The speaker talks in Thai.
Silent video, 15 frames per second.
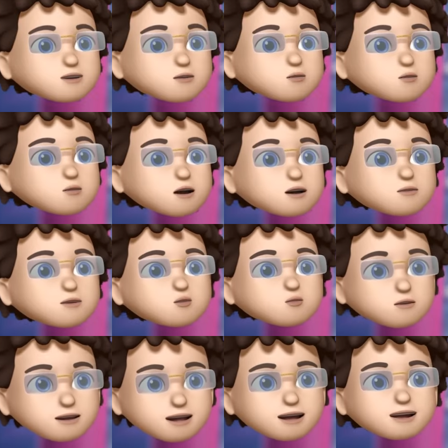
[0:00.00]
ก้อนโตก่อนเลย
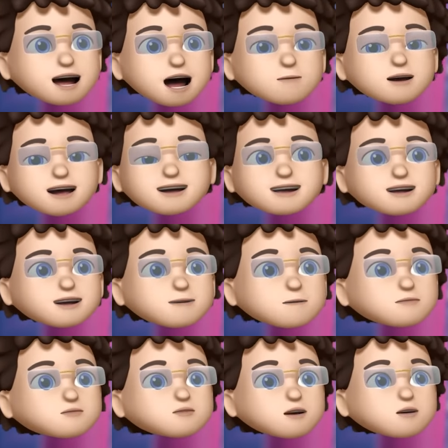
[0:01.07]
เว้ยสามพันหนึ่ง
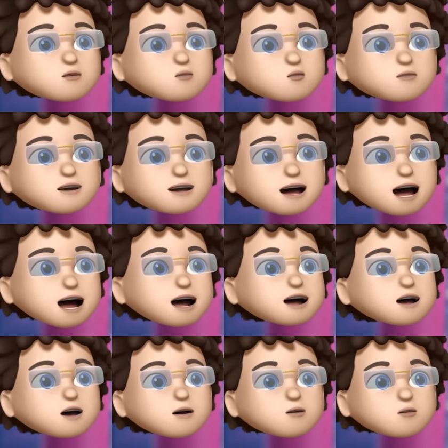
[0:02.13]
รู้เรื่อง
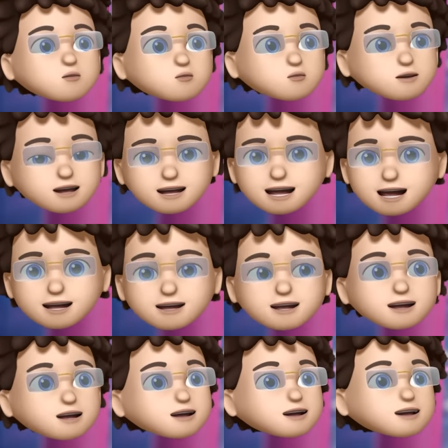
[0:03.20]
รู้เรื่อง
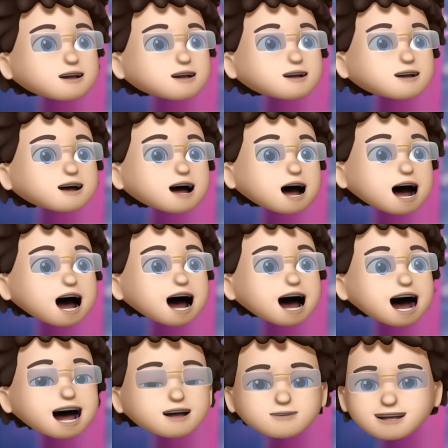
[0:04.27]
อ้า
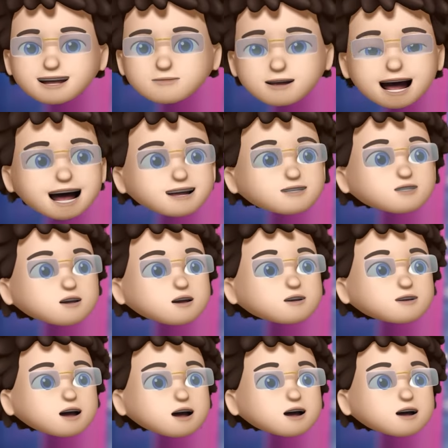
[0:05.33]
วหนึ่งพันสอง
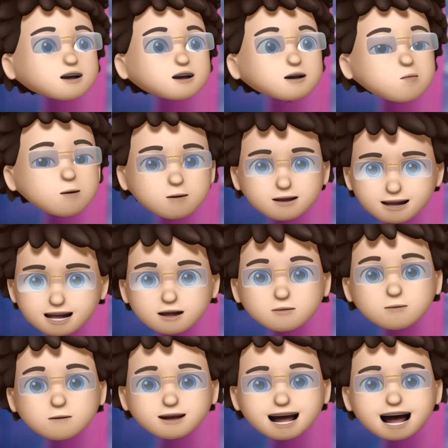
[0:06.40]
ดอก เพราะบางที
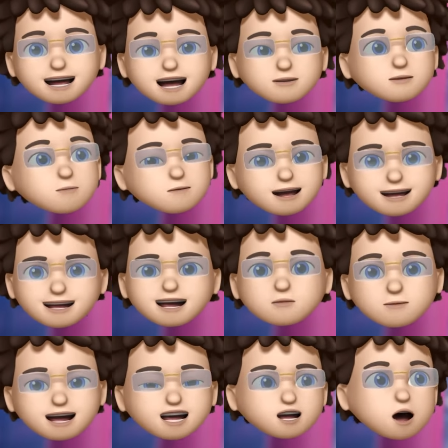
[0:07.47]
แบบไปนั่งเล่นแบบเบ็ดหนึ่ง
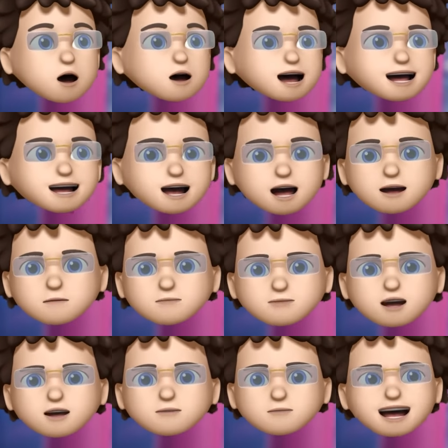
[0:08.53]
เบ็ดสองอะไรอย่างเงี้ย
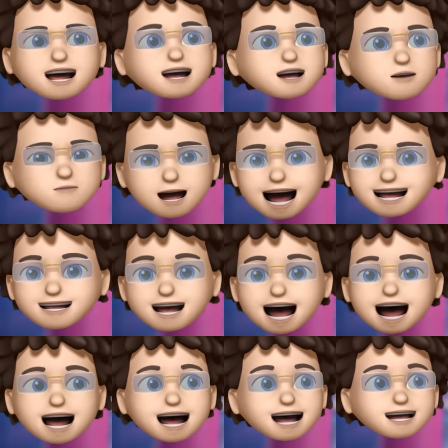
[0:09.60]
มันเห็นกำไร
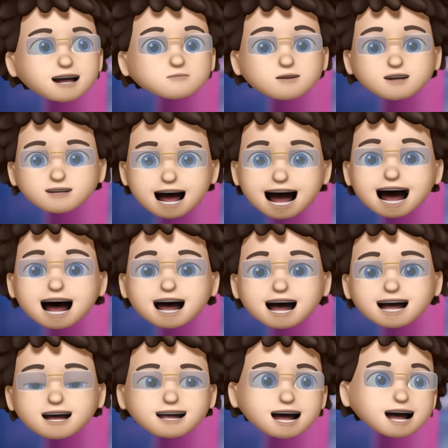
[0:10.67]
ช้าไงถ้ามันแตกอะ
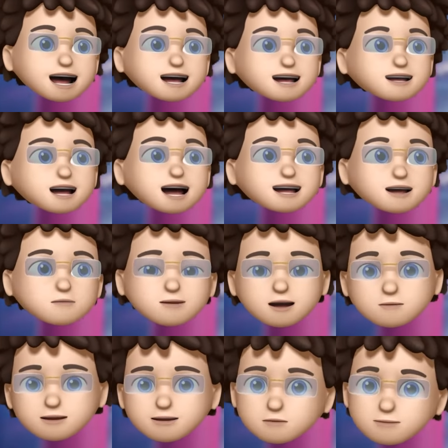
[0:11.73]
ไรอย่างเงี้ยถ้าถ้าเป็
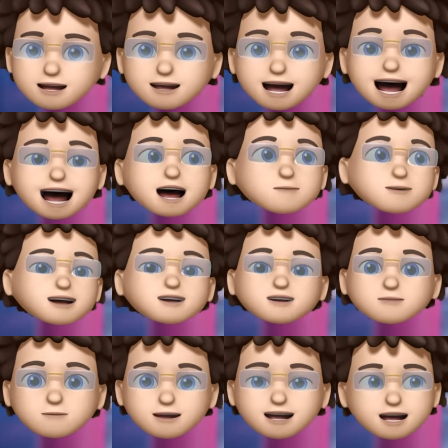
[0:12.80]
นแบบเบ็ดห้าเบ็ด
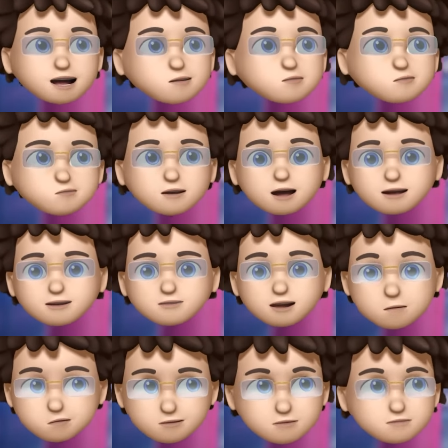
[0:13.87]
สิบอะไรเงี้ยผมบอกเลย
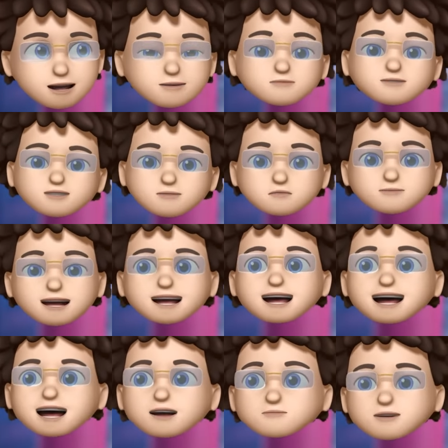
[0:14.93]
ว่าบึมบัมซัมเบ้
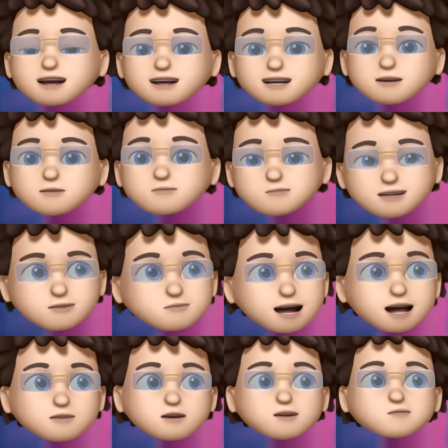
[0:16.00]
นะครับ แต่ผมไม่ได้
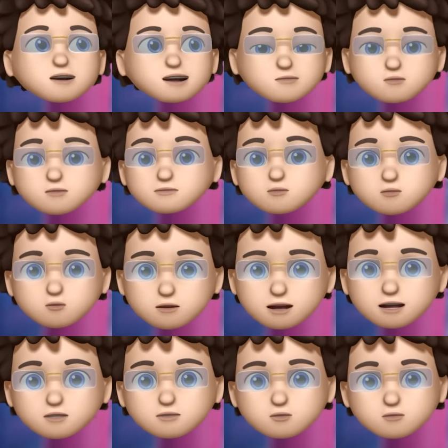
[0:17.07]
หมายความว่าที่ผมพูด
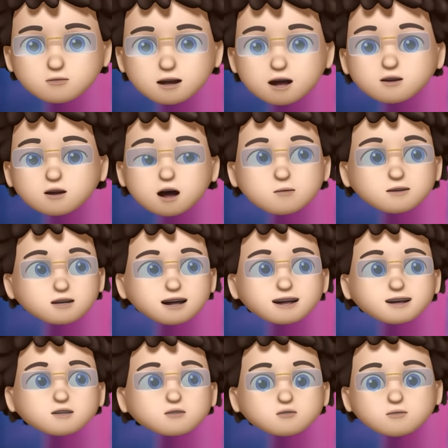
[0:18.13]
อะถูกต้องร้อยเปอร์เซ็
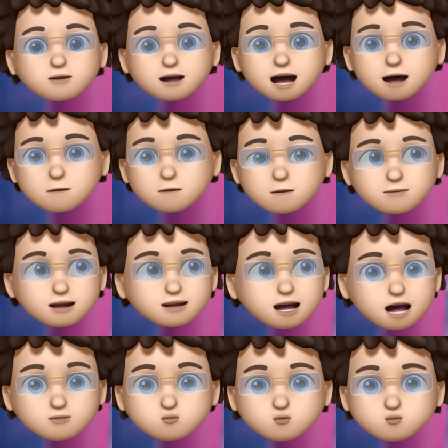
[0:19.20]
นต์นะทุกคนนะครับ เป็น
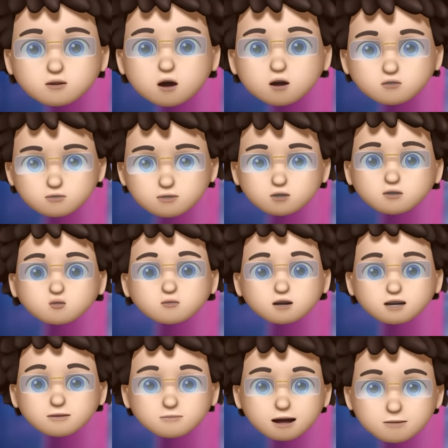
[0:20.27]
แค่มุมมองส่วนตัว
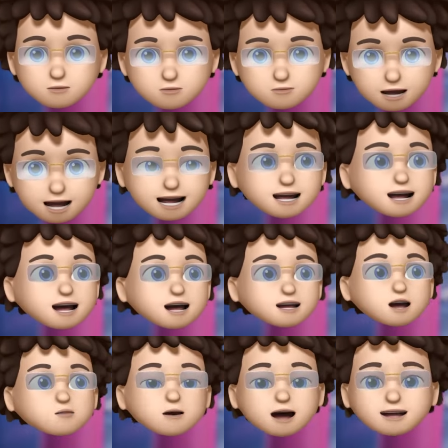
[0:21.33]
สำหรับผมนะ
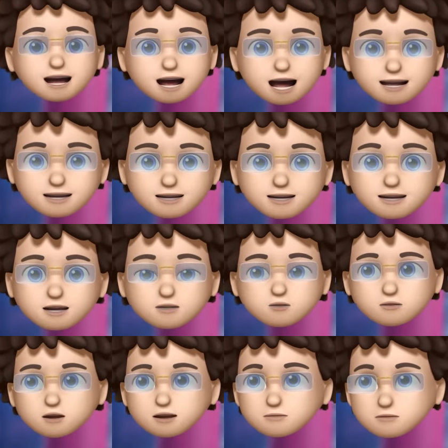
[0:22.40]
แต่ว่าถ้าใครที่เคย
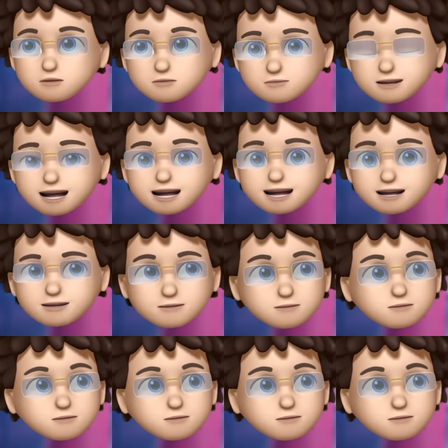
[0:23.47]
ดูคลิปผมมา